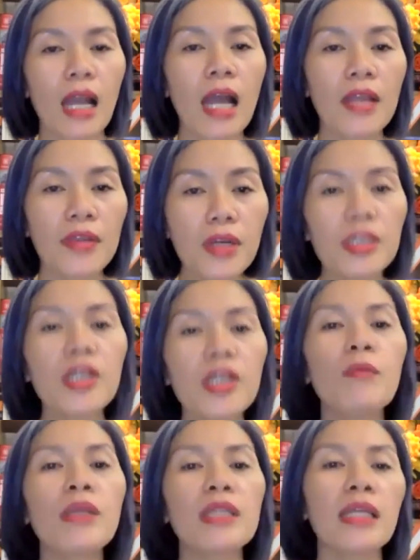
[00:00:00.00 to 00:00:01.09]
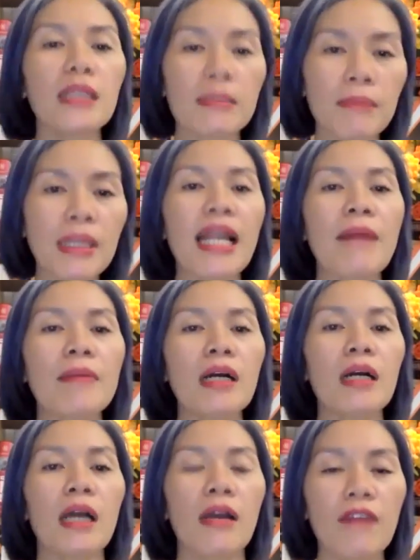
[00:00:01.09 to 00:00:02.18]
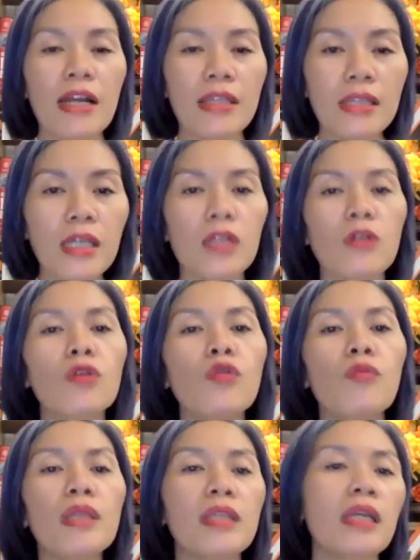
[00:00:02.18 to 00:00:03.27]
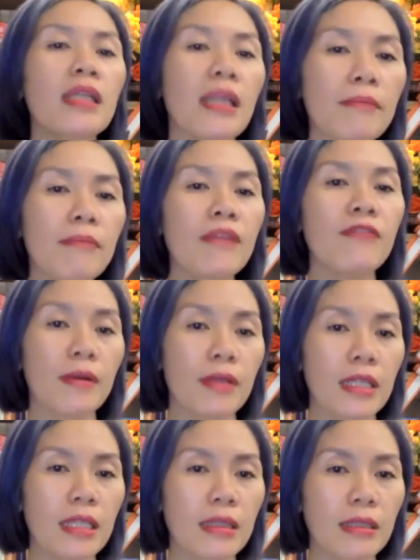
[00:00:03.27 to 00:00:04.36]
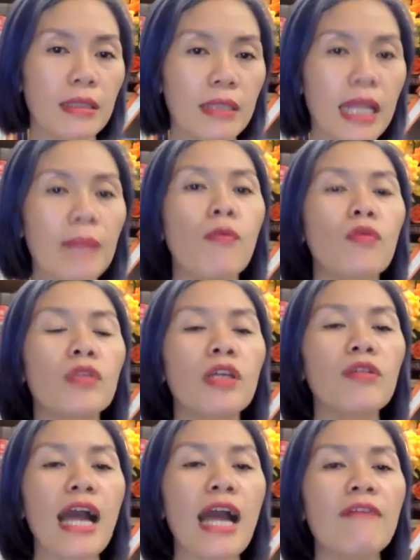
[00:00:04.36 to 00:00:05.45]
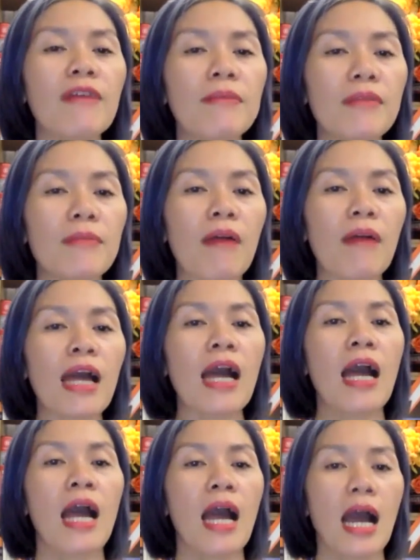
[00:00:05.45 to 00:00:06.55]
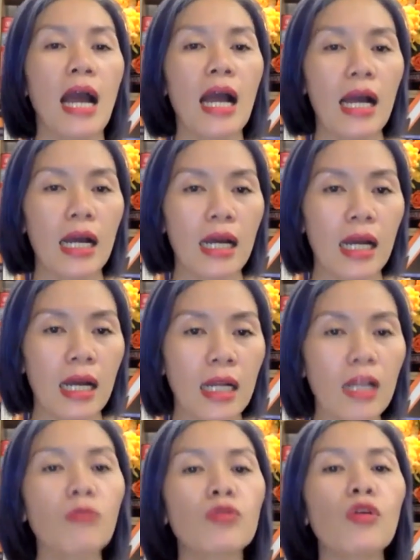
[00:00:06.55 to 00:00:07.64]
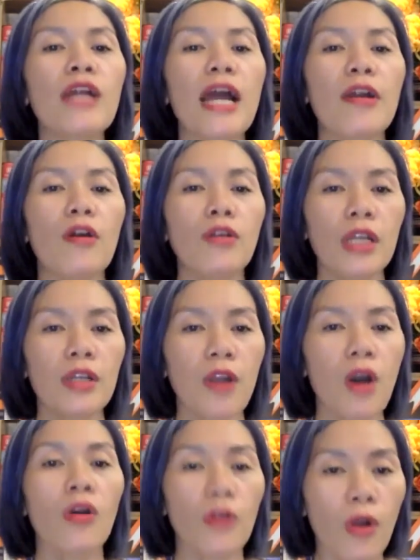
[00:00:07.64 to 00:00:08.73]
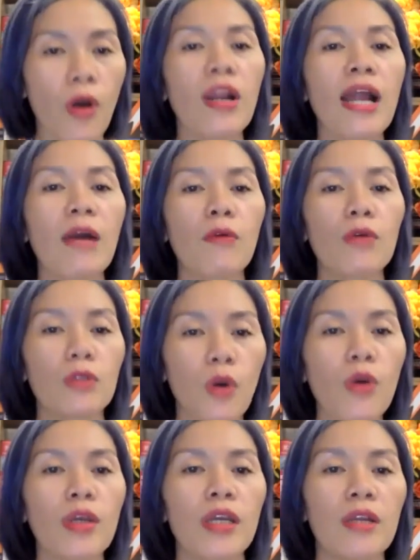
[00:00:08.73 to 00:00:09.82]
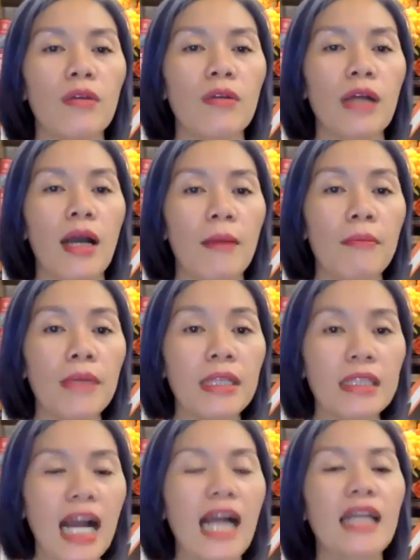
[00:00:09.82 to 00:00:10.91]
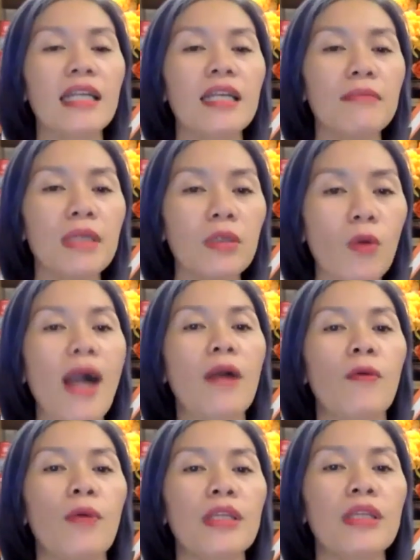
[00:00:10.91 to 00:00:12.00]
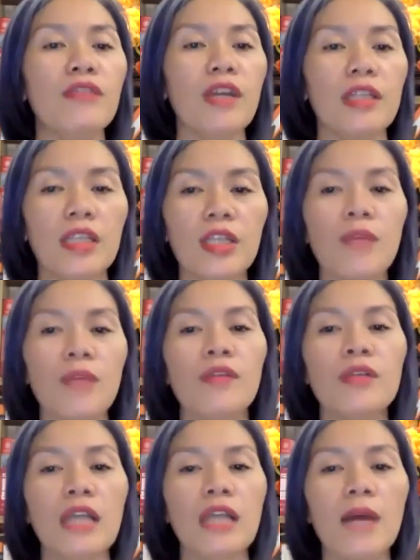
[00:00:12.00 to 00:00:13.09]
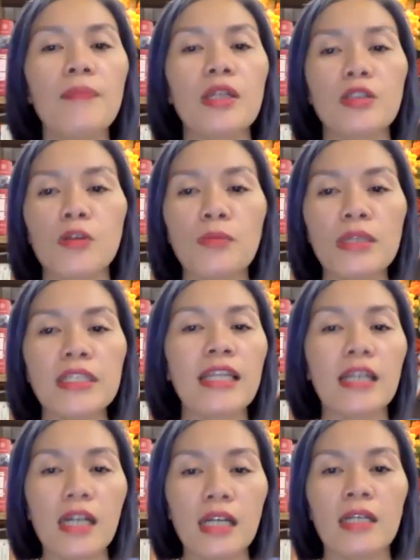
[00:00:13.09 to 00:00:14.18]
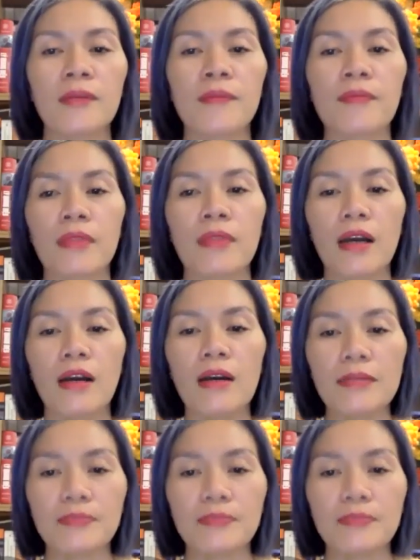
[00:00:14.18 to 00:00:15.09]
những điều mình thích mình làm được, và những đồ dùng mình thích là mình phải đặt mục tiêu ra và mình bảo là à, lòng tôi đã đón nhận nó, nó là của tôi. Mình khẳng định, mình quả quyết như vậy thì tiềm thức sẽ hấp dẫn cho mình nhanh hơn. Đó.